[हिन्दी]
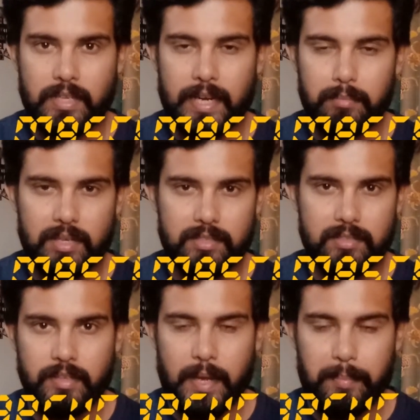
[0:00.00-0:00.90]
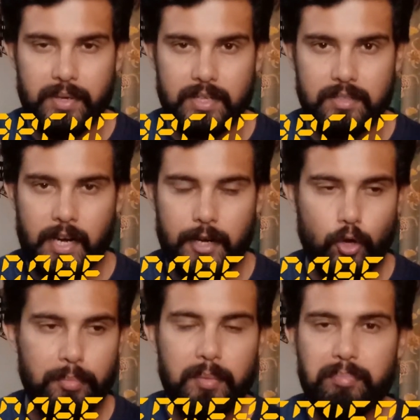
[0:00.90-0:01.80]
काइन मास्टर कैपकट
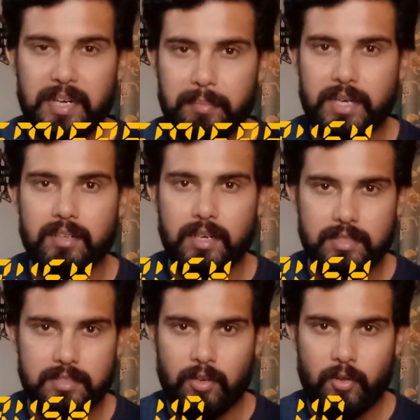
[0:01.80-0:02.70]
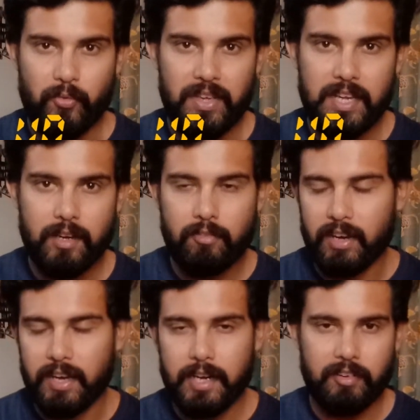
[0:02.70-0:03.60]
एडोबी प्रीमियर रश वी
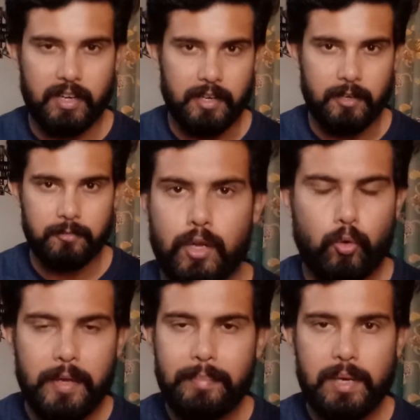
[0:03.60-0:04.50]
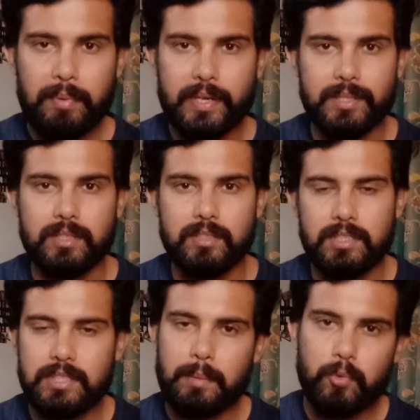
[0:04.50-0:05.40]
वगैरह वगैरह कोई भी एप्लीकेशन
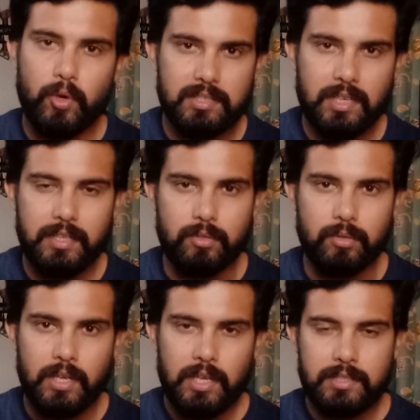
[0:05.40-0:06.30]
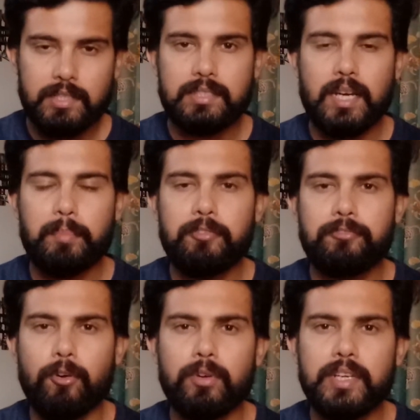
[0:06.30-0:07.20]
जिससे आपको आसानी हो जिससे आपकी
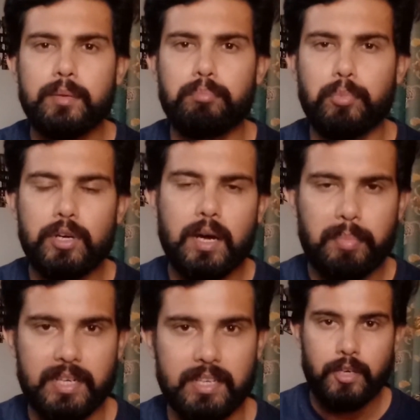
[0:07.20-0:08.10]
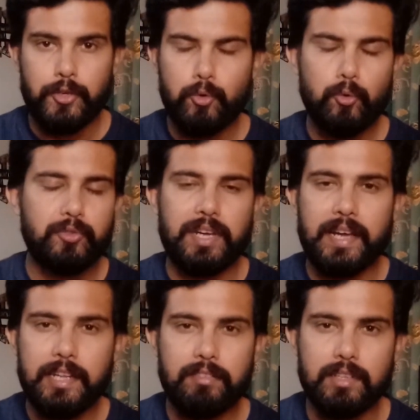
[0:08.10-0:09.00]
फोन की ना फटे यूज
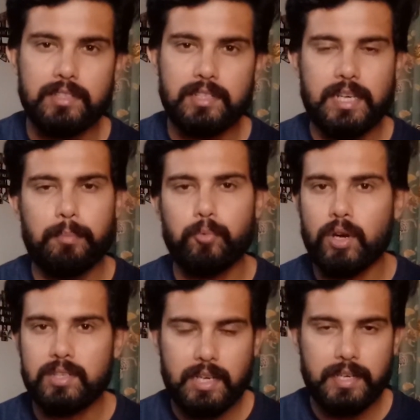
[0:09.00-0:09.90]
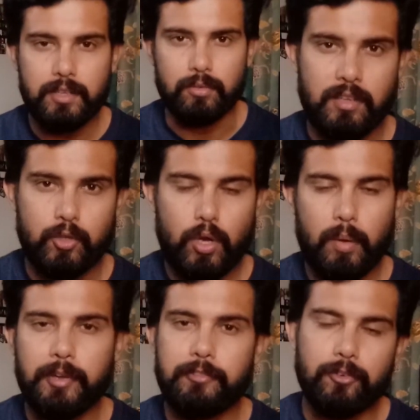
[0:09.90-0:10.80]
एनी जिससे आपको आसानी हो जो
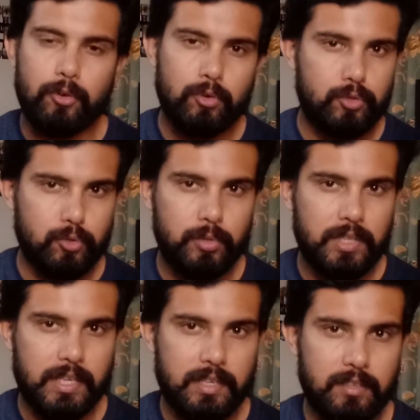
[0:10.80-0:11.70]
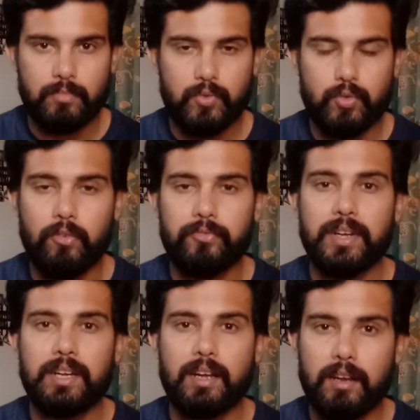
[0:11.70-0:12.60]
आपके फोन को सूट करे
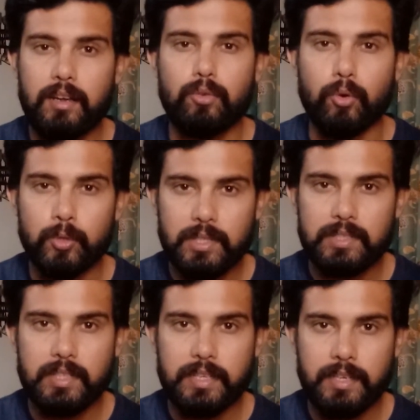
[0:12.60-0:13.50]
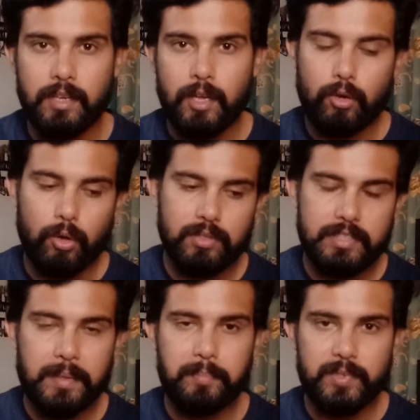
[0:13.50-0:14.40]
सॉफ्टवेयर अलग हो सकते हैं
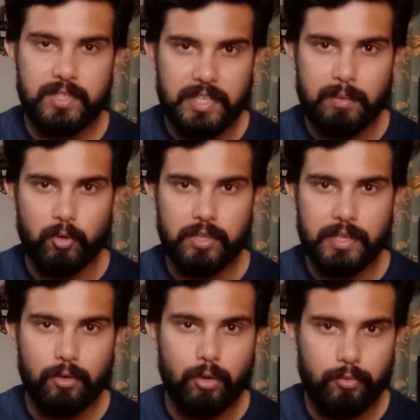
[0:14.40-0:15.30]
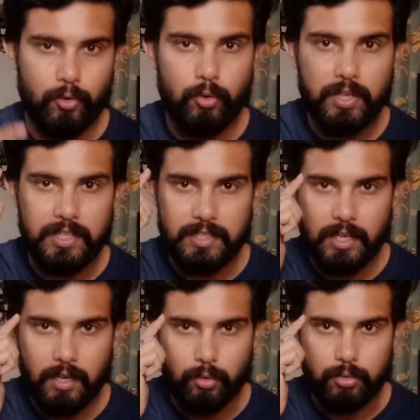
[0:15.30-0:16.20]
कॉन्सेप्ट सेम होता है और वो
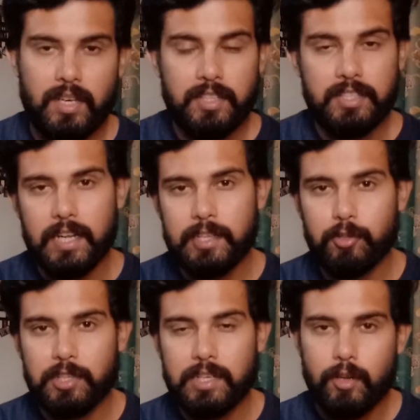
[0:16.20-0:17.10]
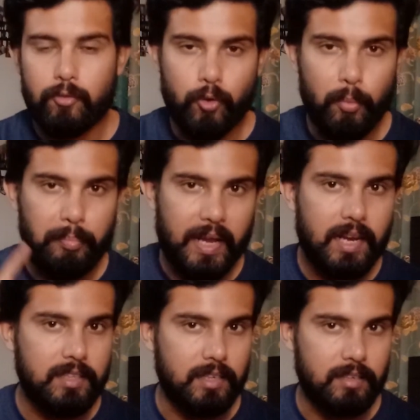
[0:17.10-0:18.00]
यहाँ होता है याद है वो दिन वो पहला
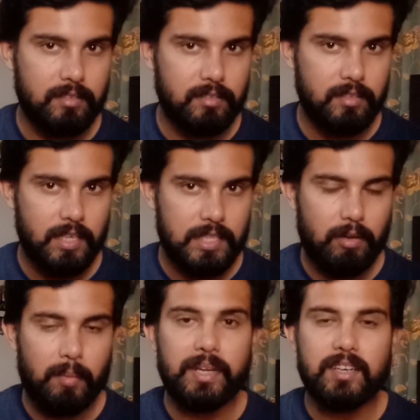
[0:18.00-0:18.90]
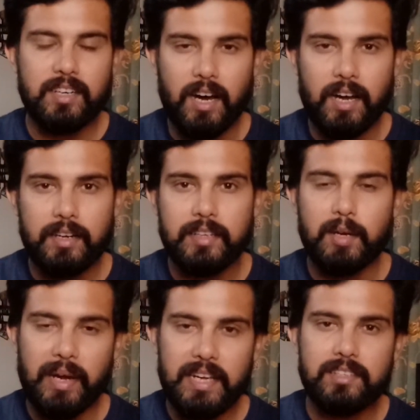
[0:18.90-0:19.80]
दिन जब आपने कार या
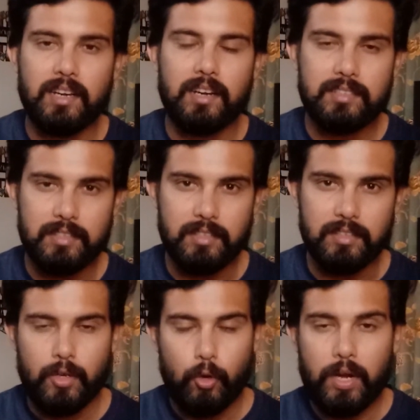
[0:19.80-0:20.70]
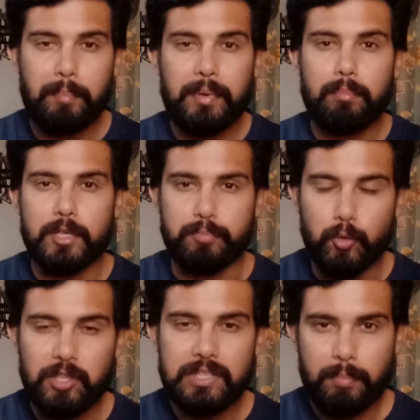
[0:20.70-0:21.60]
बाइक चलाना सीखी और आपने
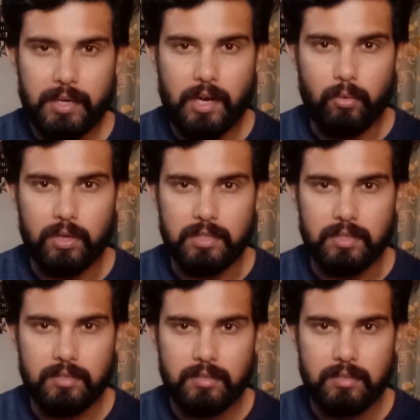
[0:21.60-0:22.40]
मजबूती से पकड़ा हुआ था